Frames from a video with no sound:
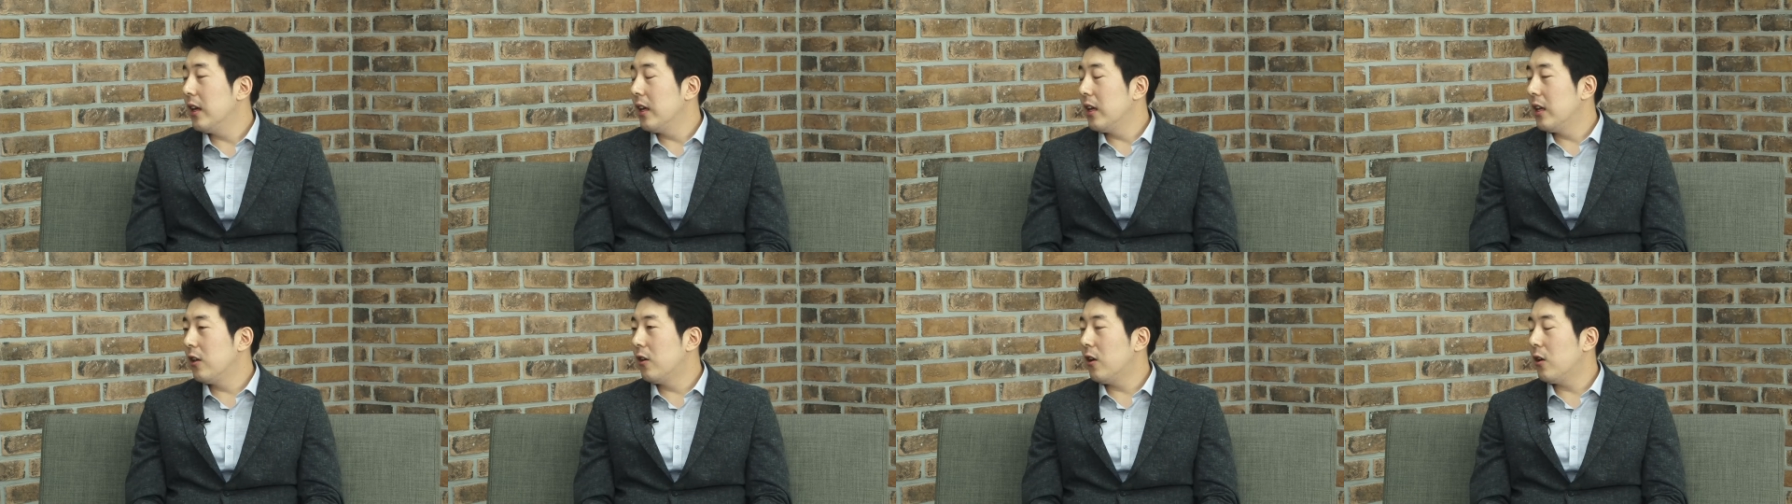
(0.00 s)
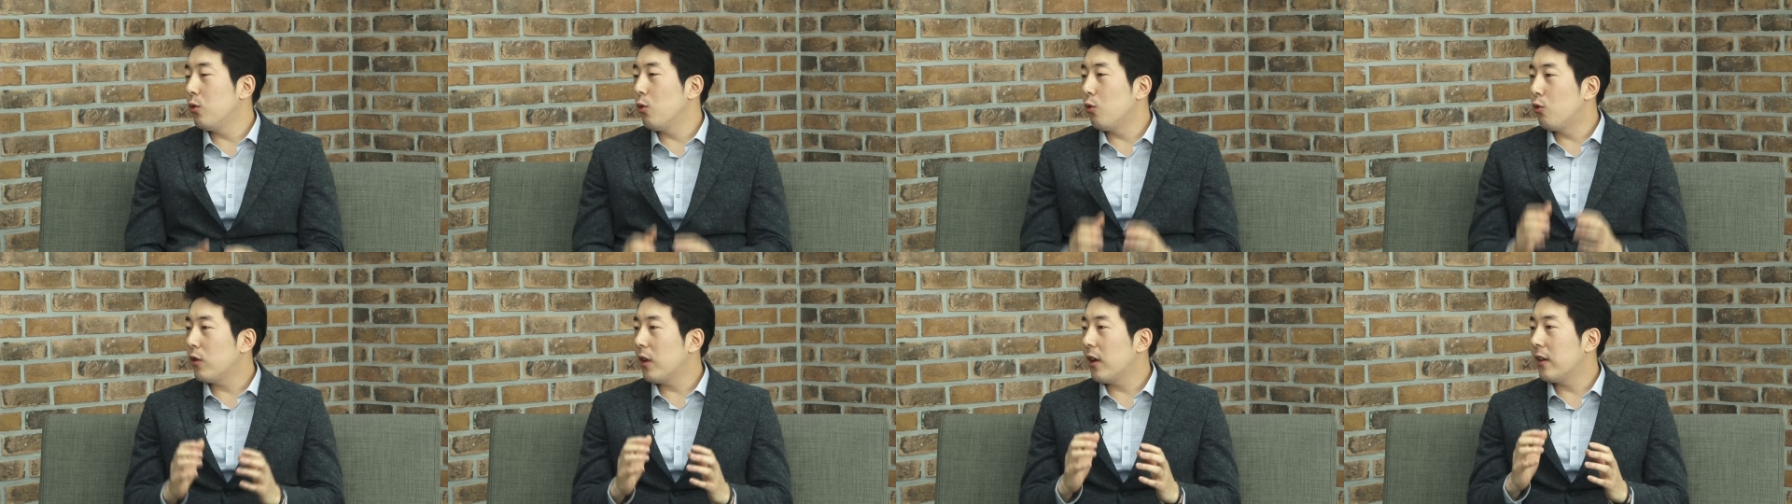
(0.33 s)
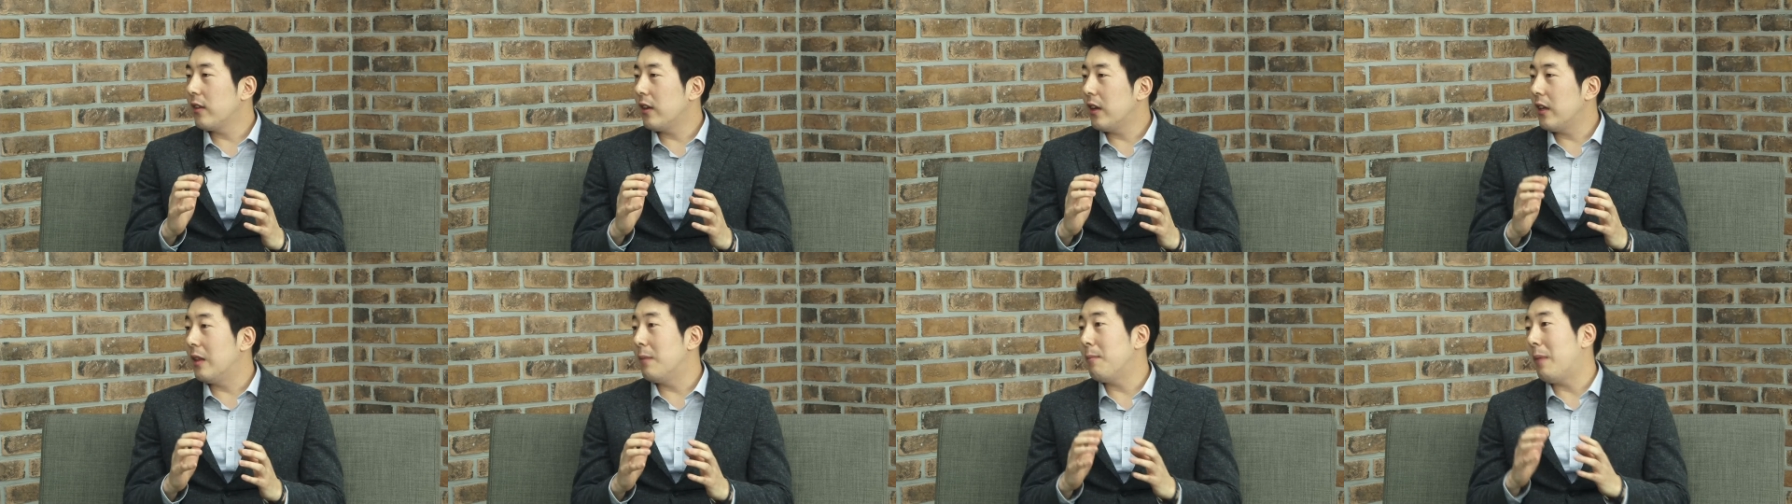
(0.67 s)
이런
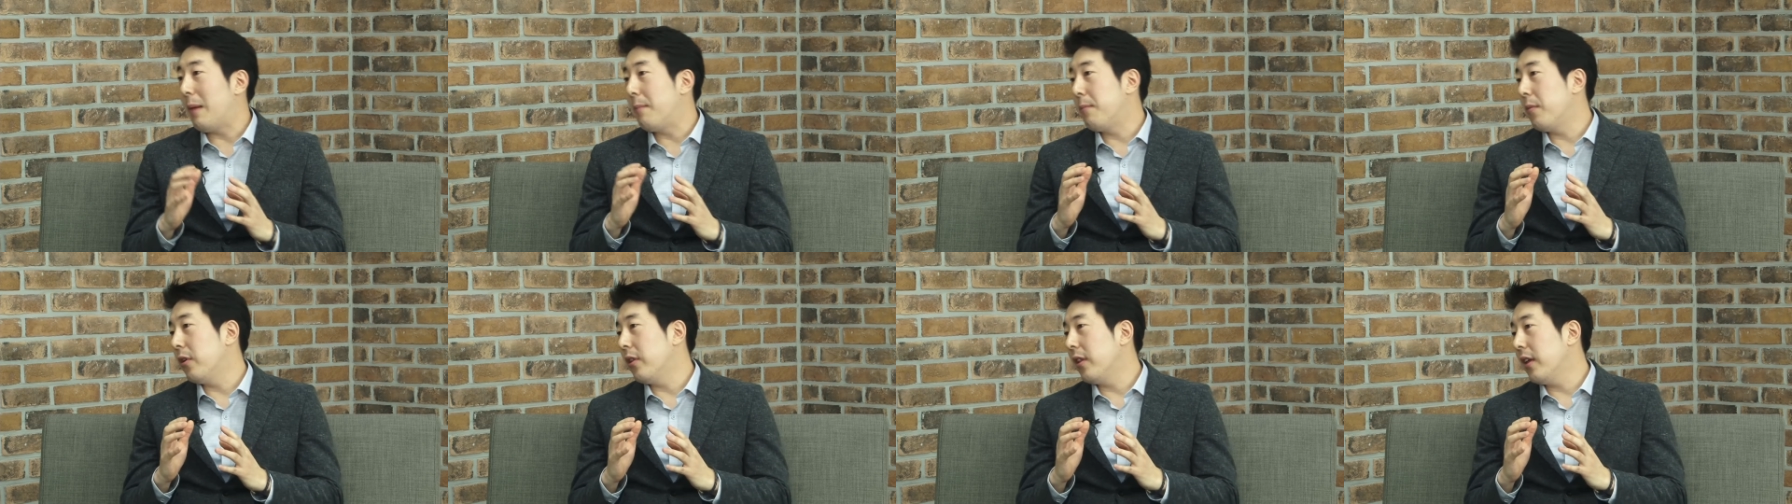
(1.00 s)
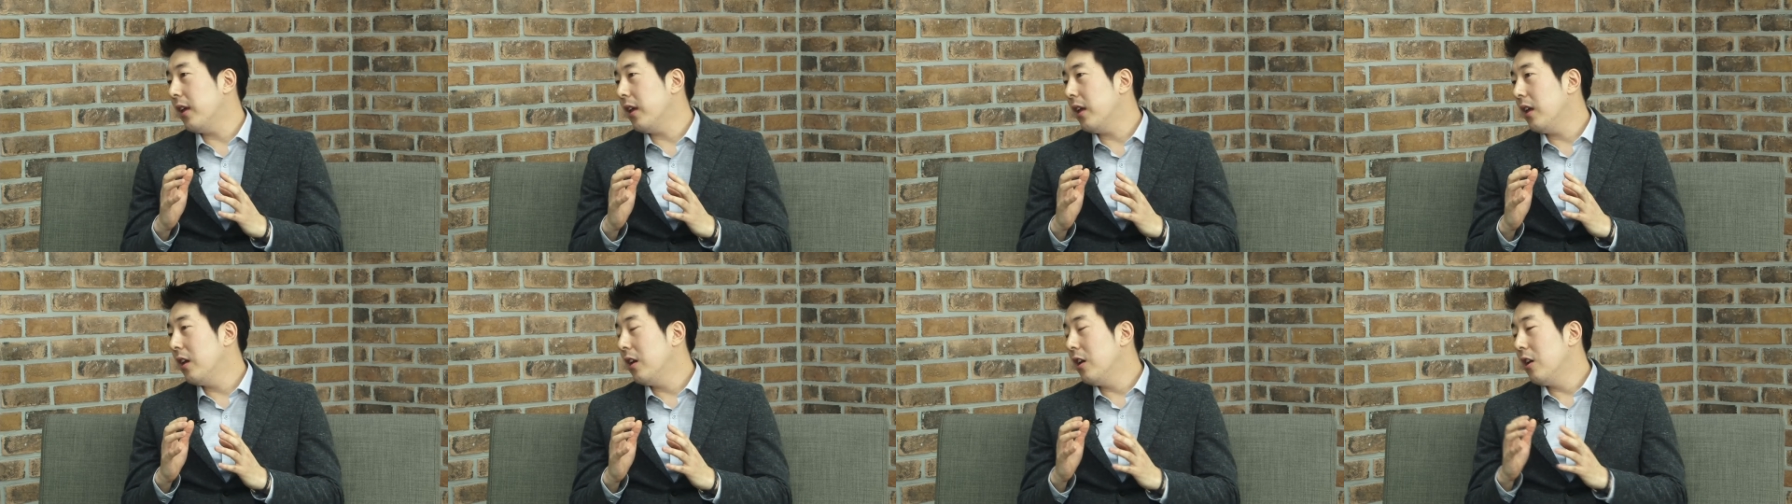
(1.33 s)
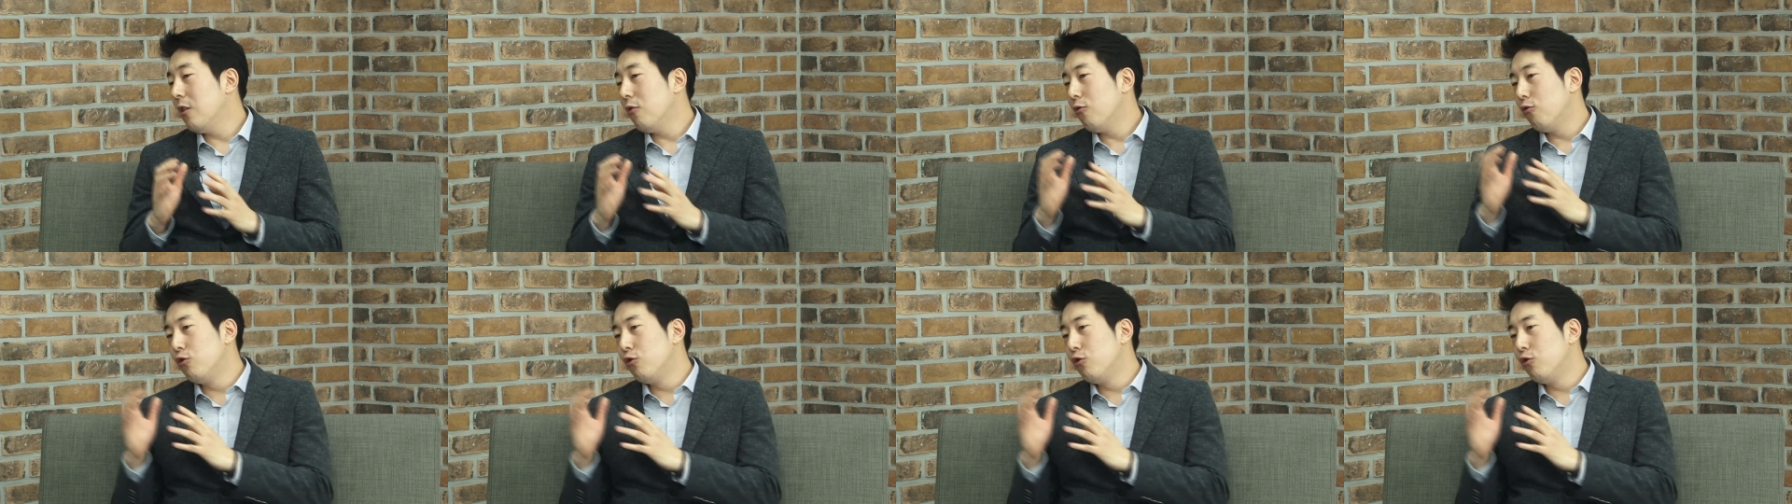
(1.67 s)
요구사항들이 있는 반면에 네.